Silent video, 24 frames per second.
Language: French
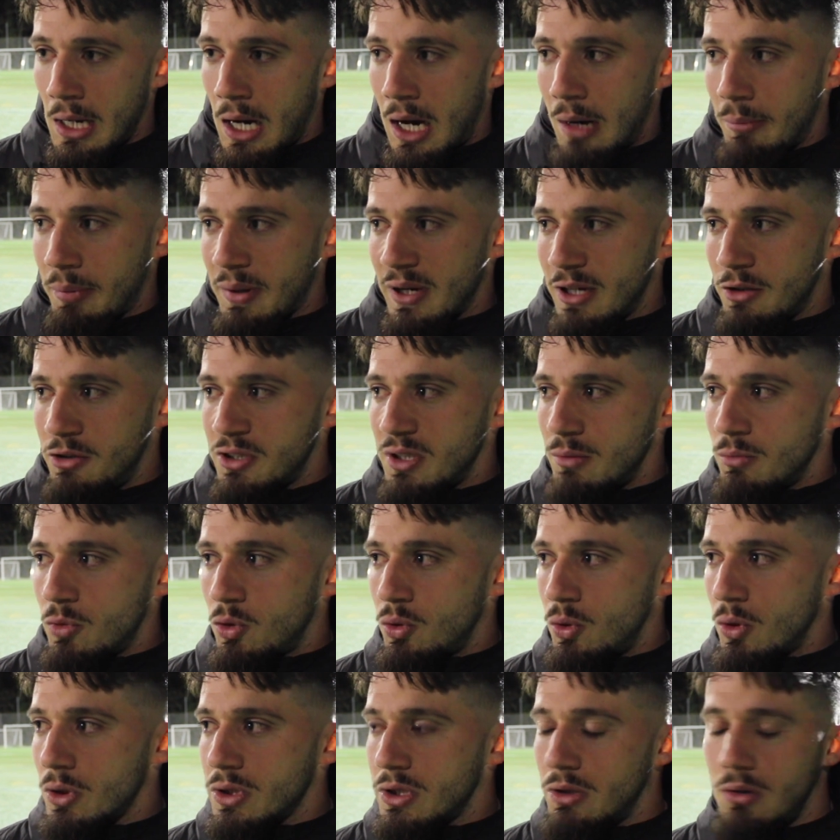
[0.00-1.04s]
Après deuxième
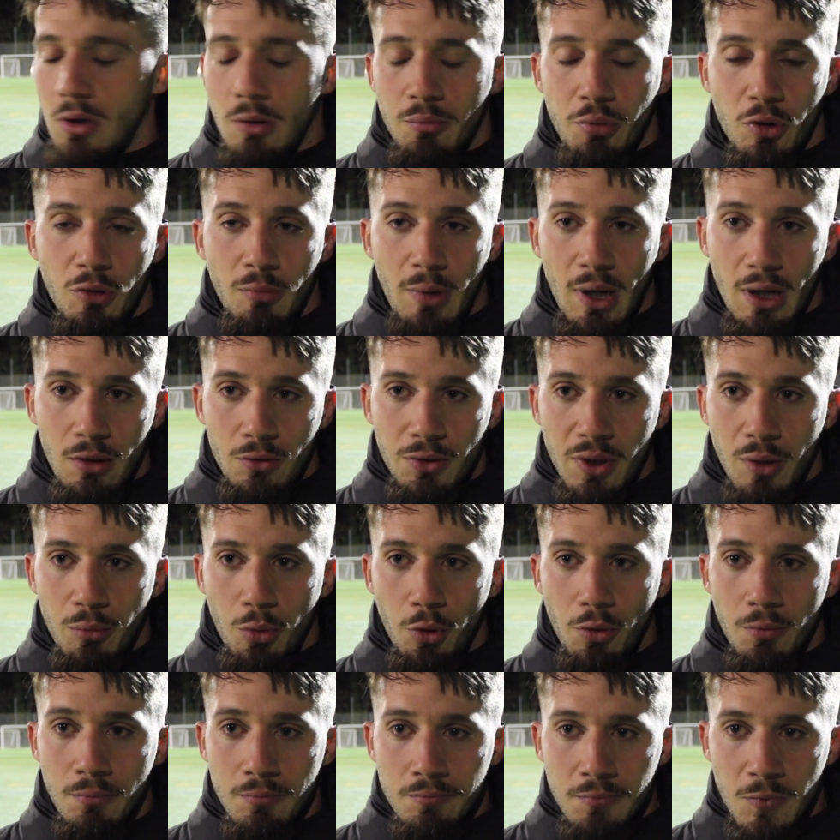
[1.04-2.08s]
tour j'ai eu un peu de mal au
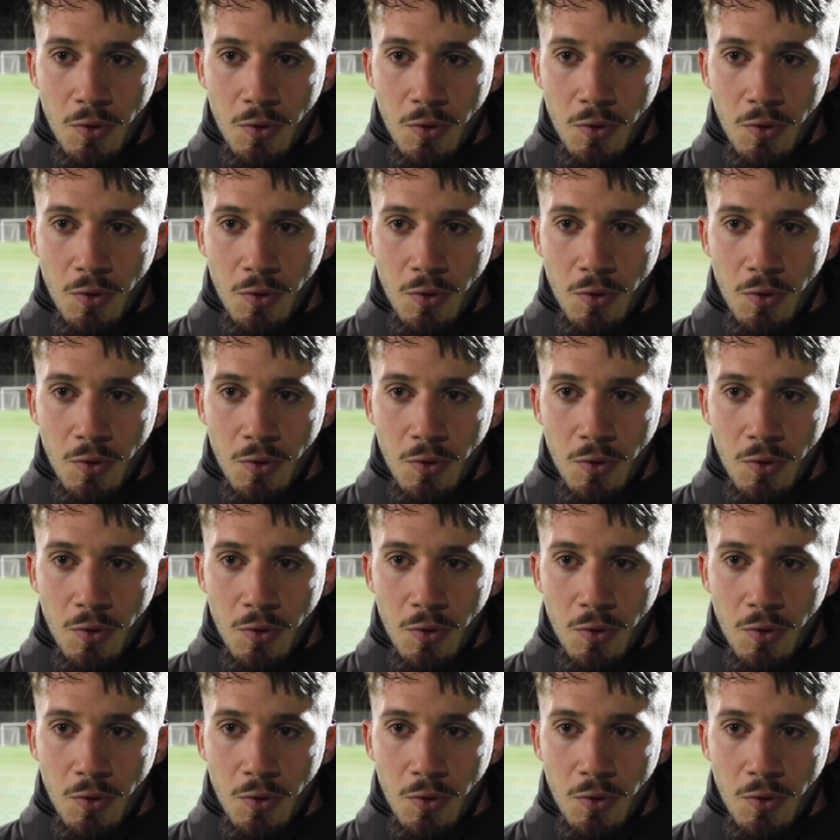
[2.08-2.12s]
début,